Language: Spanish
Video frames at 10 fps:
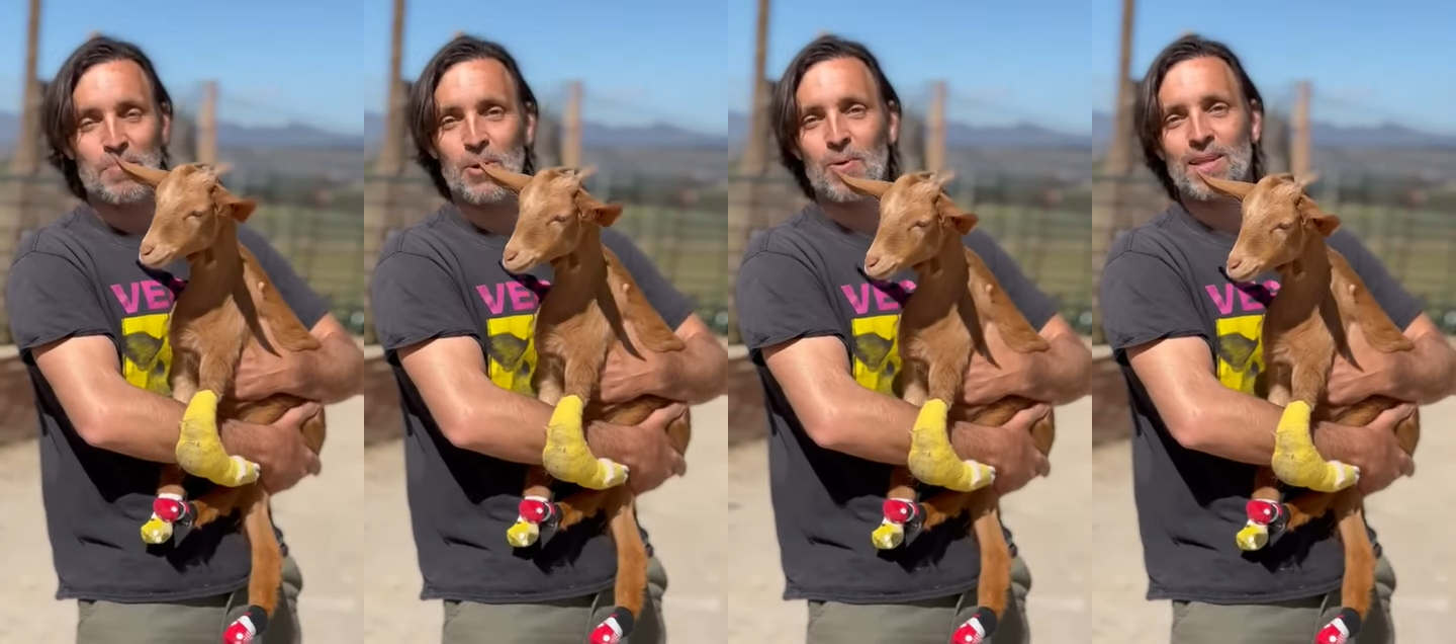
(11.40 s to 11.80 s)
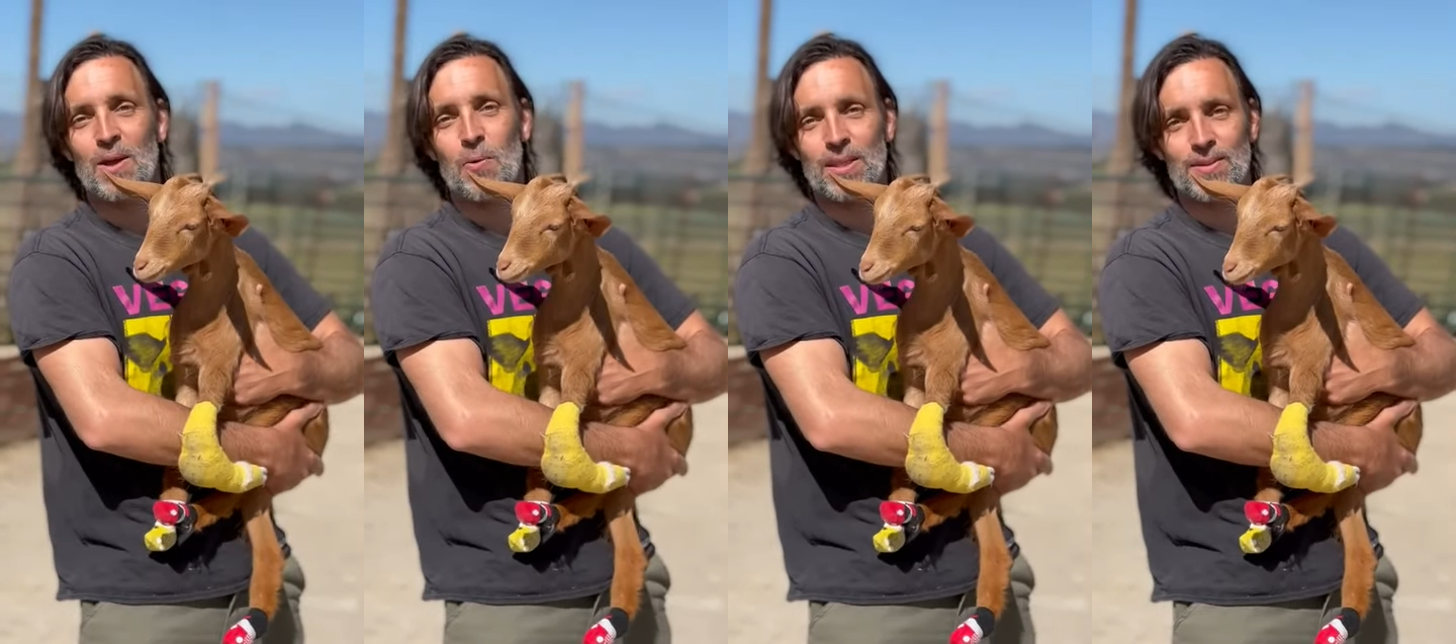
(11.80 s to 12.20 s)
Cumplo
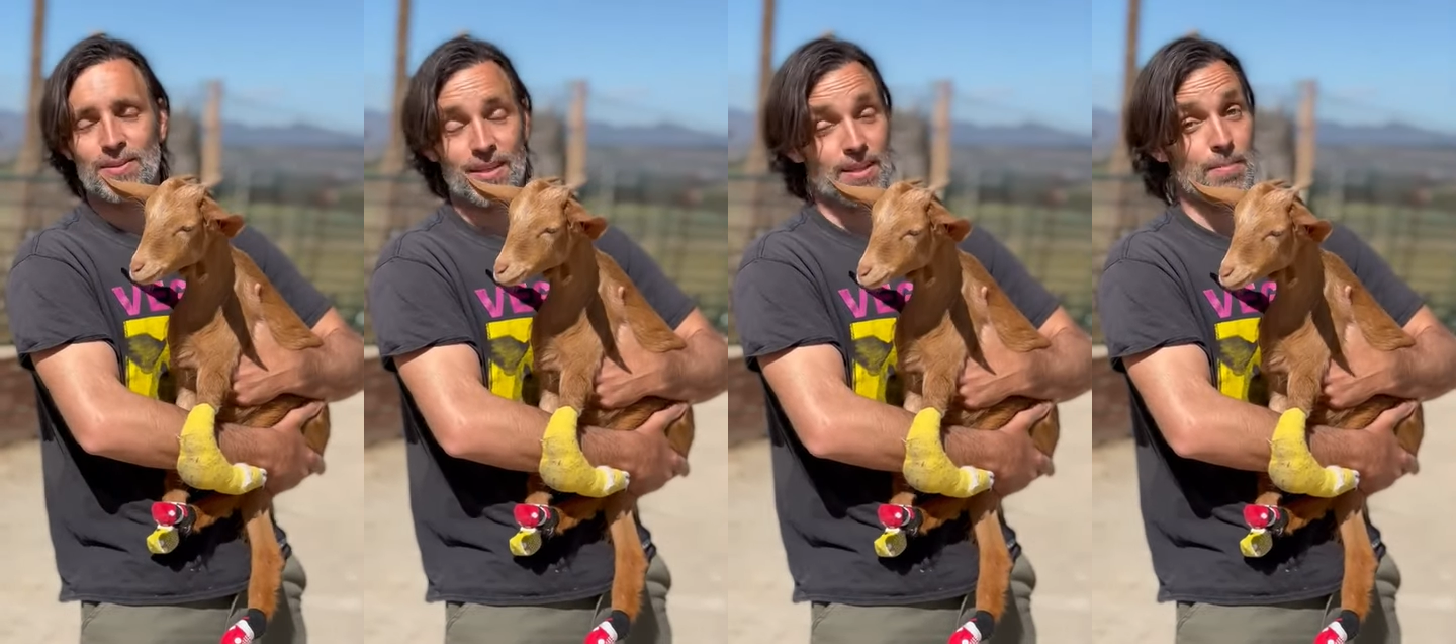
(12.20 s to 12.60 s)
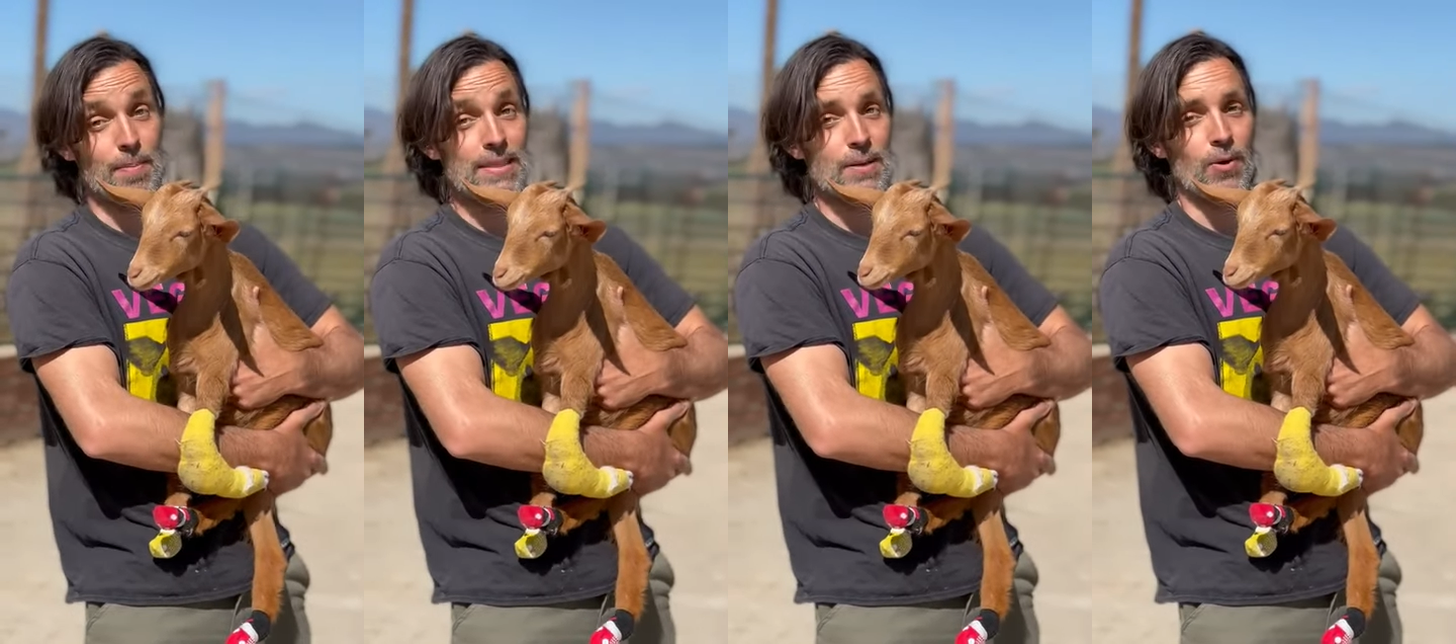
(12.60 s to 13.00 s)
44, el tiempo
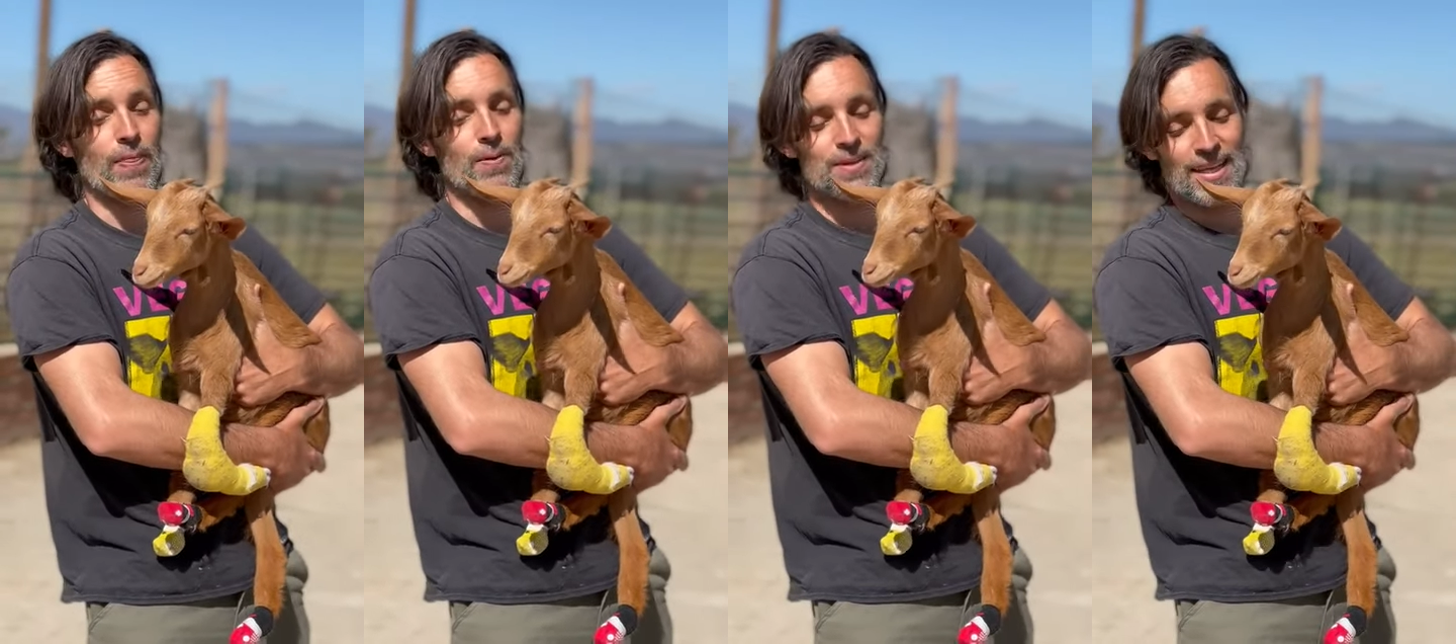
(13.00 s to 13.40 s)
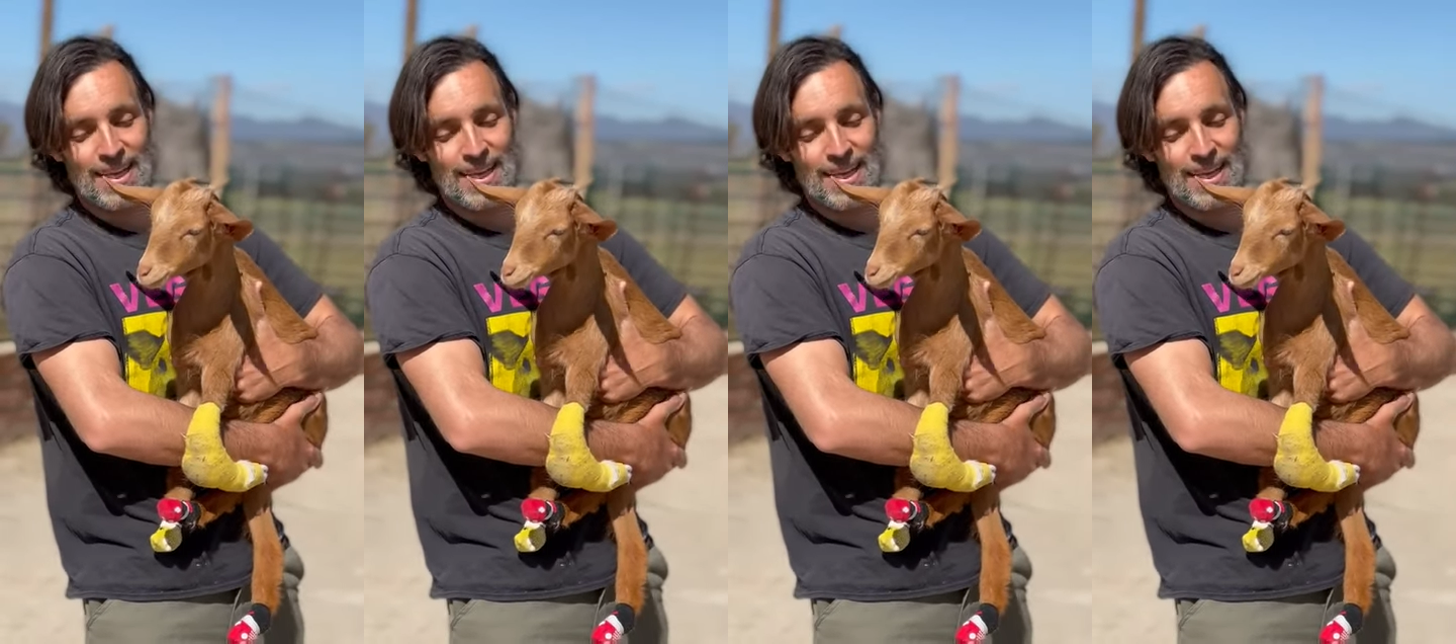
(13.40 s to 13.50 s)
pasa volando.